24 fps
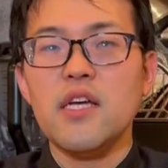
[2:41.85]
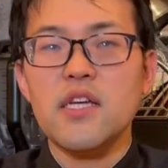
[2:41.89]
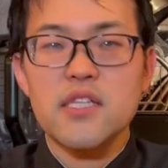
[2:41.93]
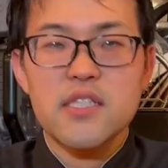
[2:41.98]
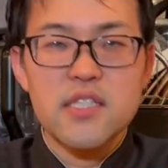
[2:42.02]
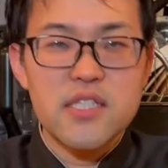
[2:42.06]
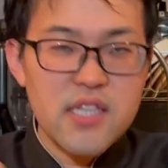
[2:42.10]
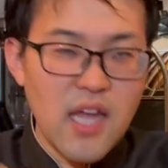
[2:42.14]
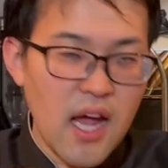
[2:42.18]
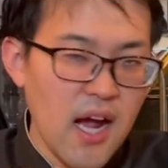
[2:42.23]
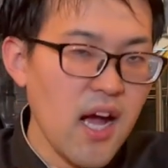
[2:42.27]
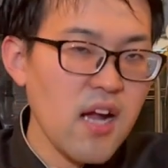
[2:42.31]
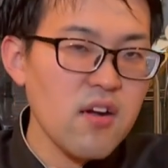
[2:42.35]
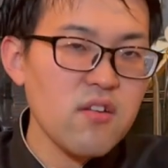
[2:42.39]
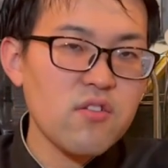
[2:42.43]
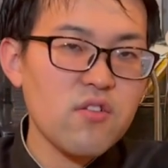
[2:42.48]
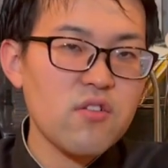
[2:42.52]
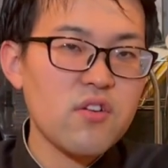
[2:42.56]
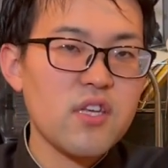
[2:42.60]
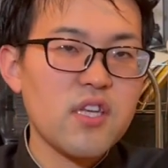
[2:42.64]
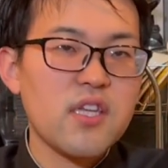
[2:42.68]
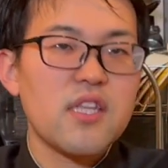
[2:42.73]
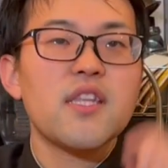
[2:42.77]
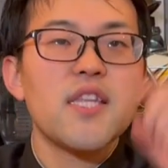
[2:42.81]
下がると
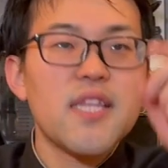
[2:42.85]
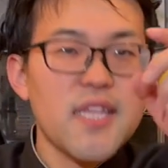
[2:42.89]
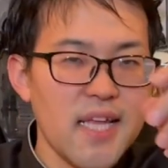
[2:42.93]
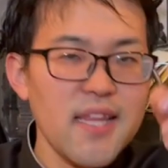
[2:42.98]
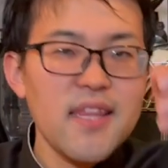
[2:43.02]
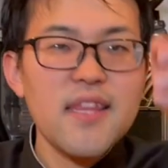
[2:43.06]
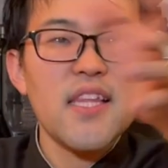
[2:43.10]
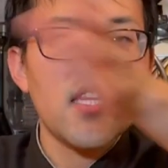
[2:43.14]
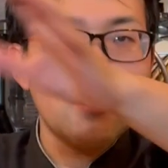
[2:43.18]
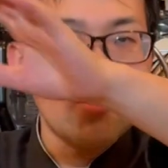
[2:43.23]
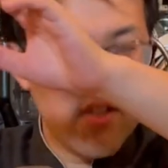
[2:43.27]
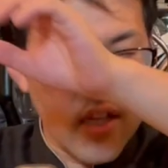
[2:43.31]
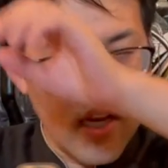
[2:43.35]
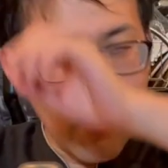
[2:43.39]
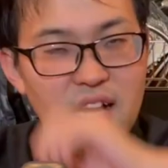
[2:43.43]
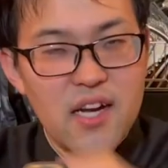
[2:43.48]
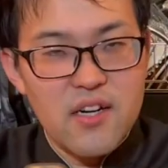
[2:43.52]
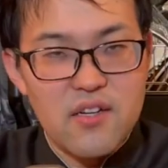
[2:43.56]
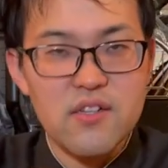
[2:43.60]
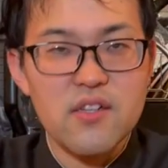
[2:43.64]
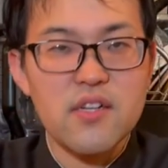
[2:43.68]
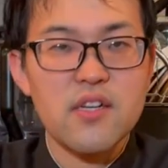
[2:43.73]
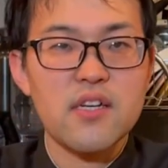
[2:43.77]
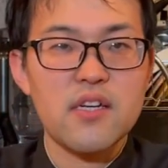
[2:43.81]
きたったと下がる、
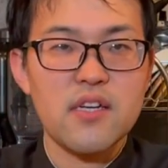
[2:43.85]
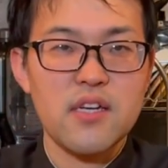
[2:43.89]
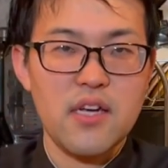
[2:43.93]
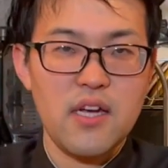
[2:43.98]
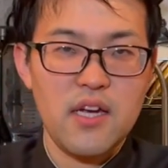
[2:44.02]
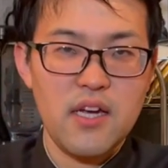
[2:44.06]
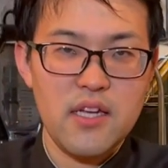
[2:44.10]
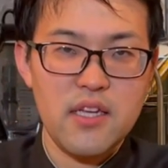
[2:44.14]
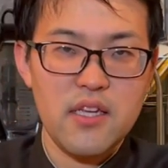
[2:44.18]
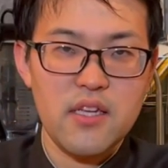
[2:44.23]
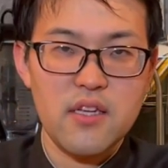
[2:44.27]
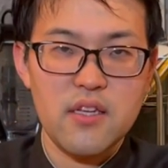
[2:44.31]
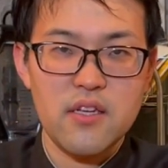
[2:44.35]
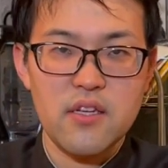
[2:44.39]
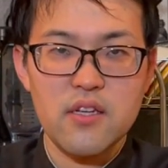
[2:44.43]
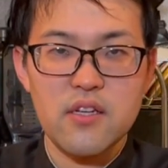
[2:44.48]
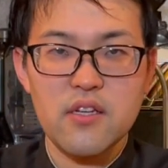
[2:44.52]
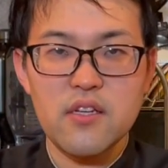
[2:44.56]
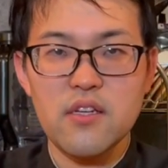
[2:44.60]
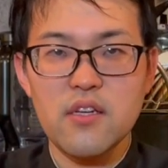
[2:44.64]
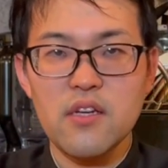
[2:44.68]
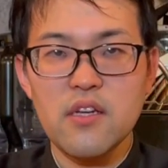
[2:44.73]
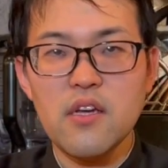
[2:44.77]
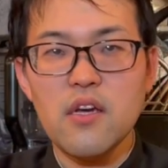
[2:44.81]
は
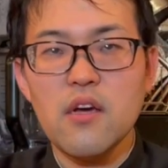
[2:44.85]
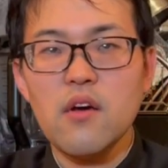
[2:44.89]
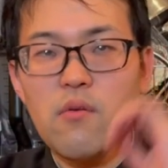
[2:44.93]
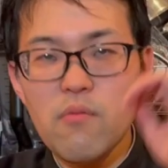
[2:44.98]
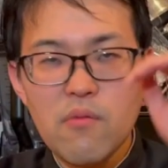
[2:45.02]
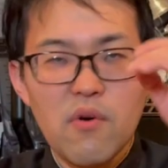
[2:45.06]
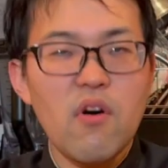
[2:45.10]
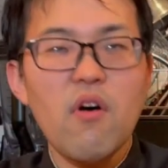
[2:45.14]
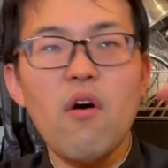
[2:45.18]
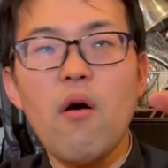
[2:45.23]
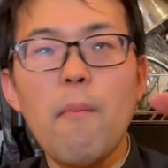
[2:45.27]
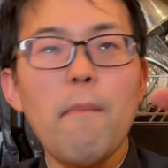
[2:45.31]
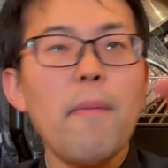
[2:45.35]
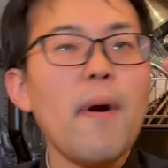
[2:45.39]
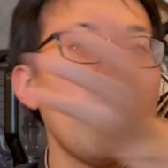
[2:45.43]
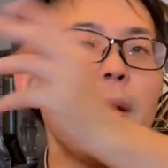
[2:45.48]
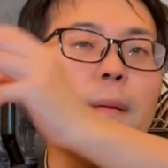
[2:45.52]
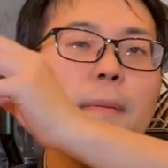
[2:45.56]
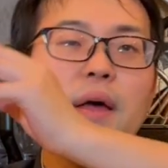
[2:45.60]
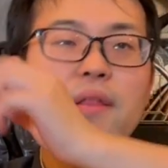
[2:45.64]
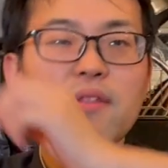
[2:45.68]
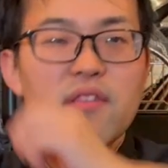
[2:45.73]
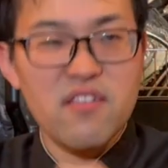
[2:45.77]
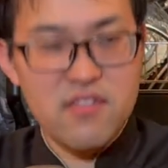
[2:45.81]
い、もう
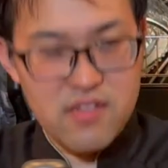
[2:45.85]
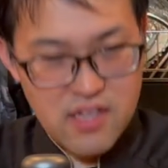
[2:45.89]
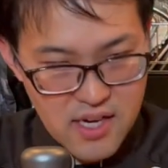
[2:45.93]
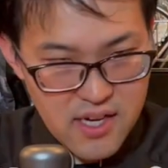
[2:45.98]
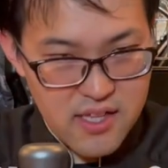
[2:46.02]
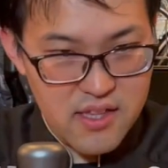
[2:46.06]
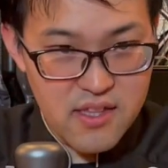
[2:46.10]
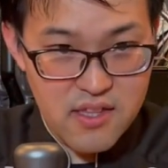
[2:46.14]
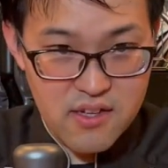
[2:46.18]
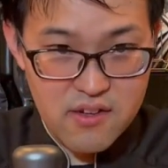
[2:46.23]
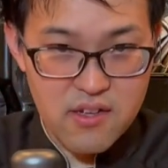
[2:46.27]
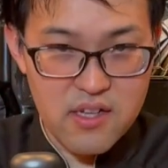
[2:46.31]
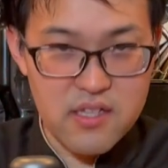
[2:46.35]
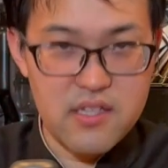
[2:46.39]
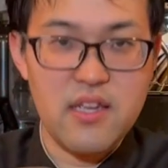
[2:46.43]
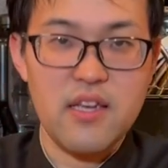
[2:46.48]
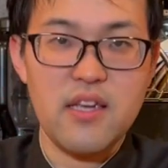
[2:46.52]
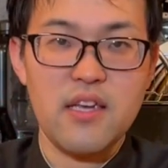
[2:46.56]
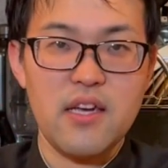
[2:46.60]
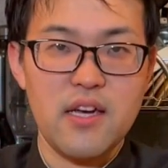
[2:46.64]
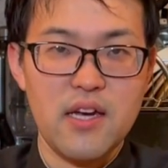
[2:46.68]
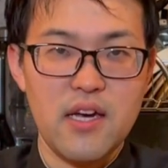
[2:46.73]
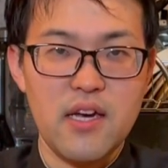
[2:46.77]
パワパッと下がってください、はい、